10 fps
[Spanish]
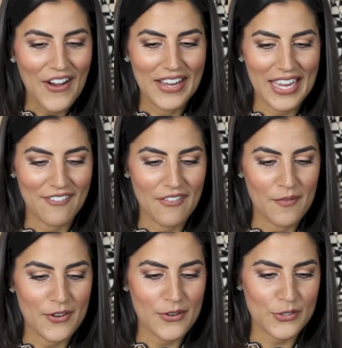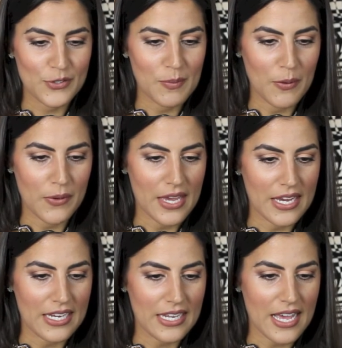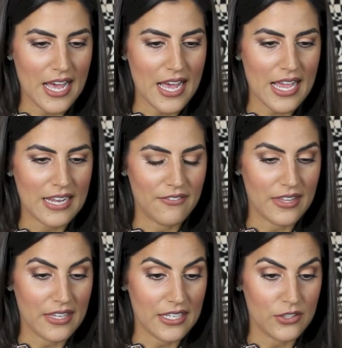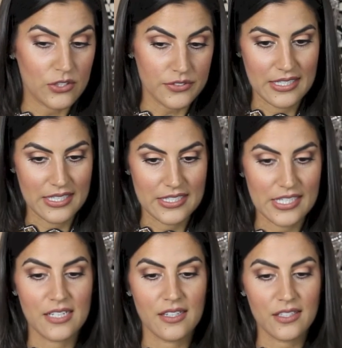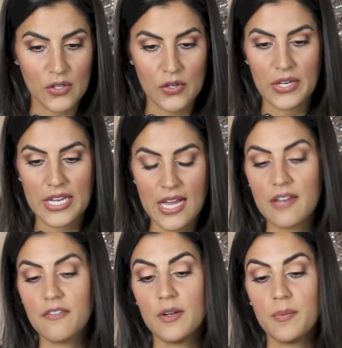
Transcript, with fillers: ok, vámonos. Me voy a ir a el videito enseñando tecnología que fue el